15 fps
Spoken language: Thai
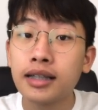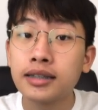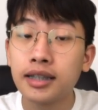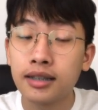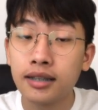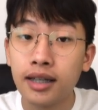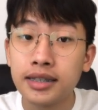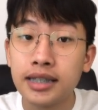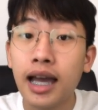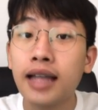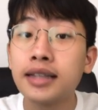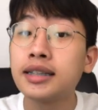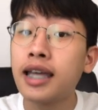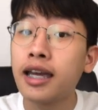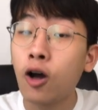จะเกิดจากการ
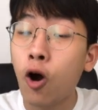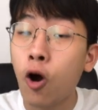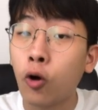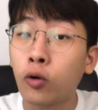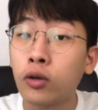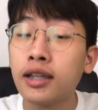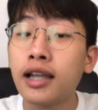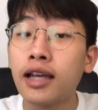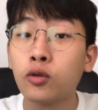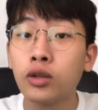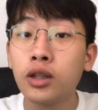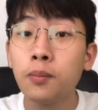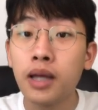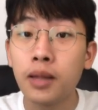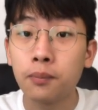แสดงออกของยีนหลายตัว
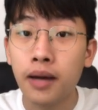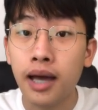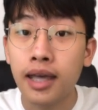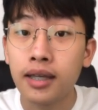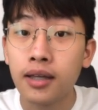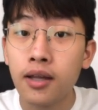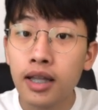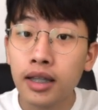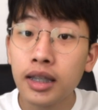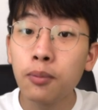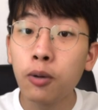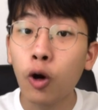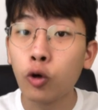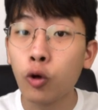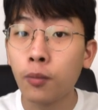ที่เปลี่ยนไป ที่
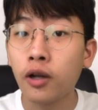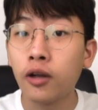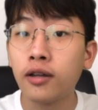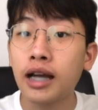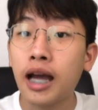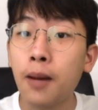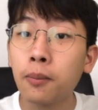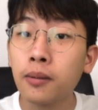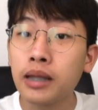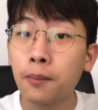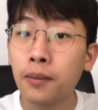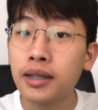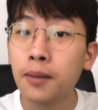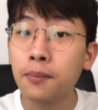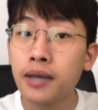พอรวมกันแล้วนะครับทำ
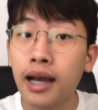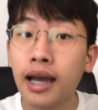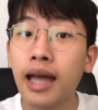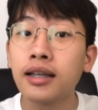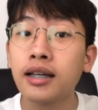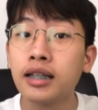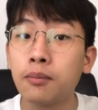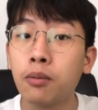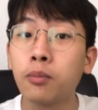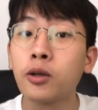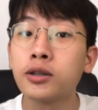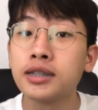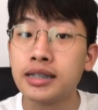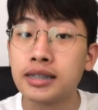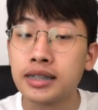ให้ยับยั้งการเกิดอะพอปโต
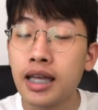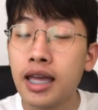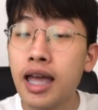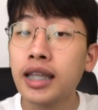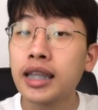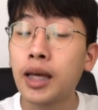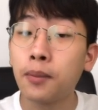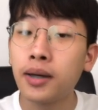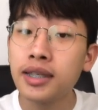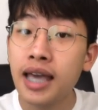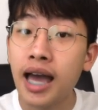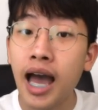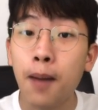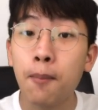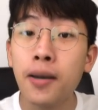ซิสทำให้
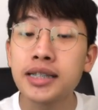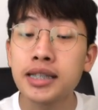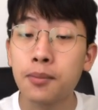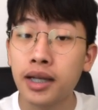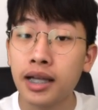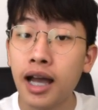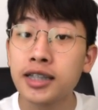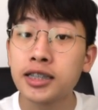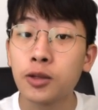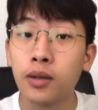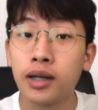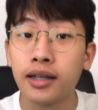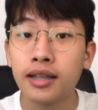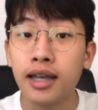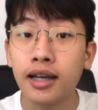ยาไม่สามารถฆ่าเซลล์มะ
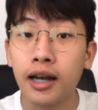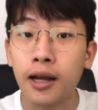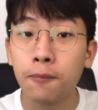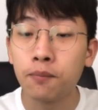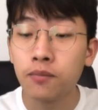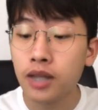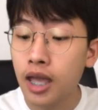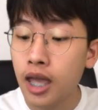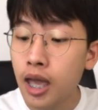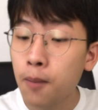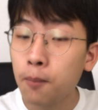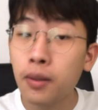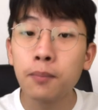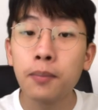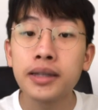เร็งได้ครับ
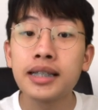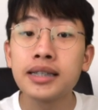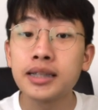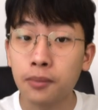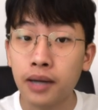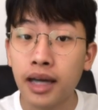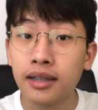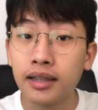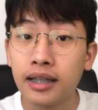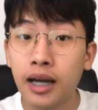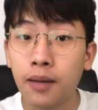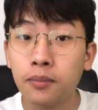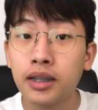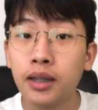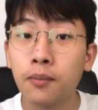เป็นปัจจัยสำคัญเลยนะค
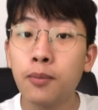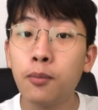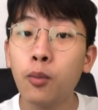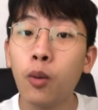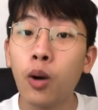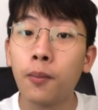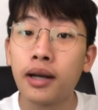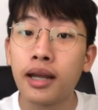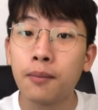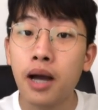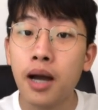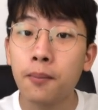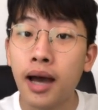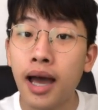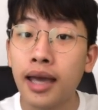รับ ที่ทำให้ผู้ป่วยมะเร็ง
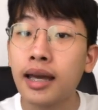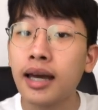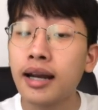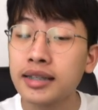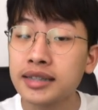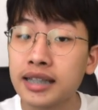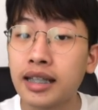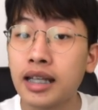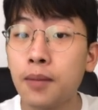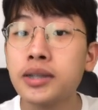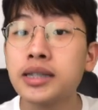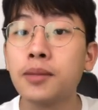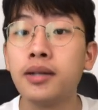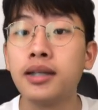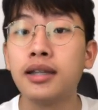มากมายรักษาได้ไม่
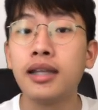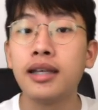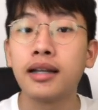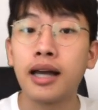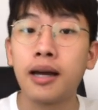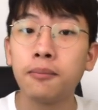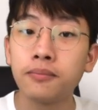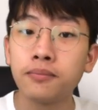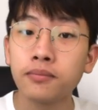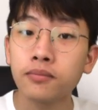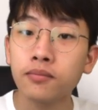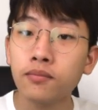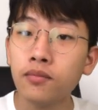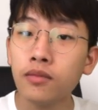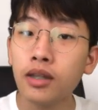สำเร็จนั่นเองครับ
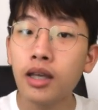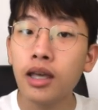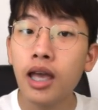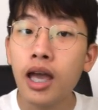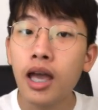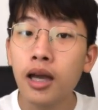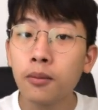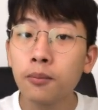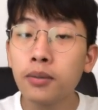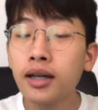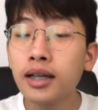เพื่